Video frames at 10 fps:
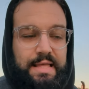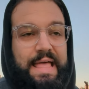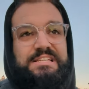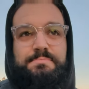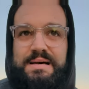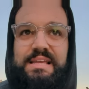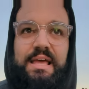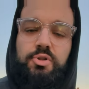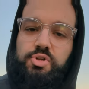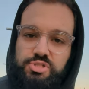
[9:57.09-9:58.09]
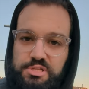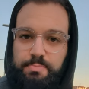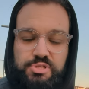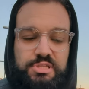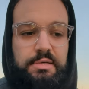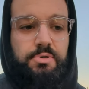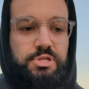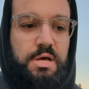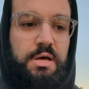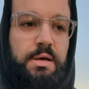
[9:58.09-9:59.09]
Es más que otros
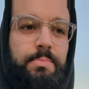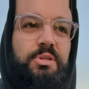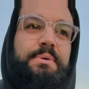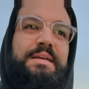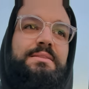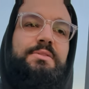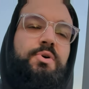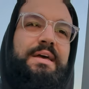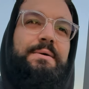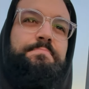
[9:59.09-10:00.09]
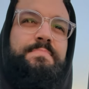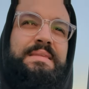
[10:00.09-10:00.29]
dispositivos, pero también entiendo que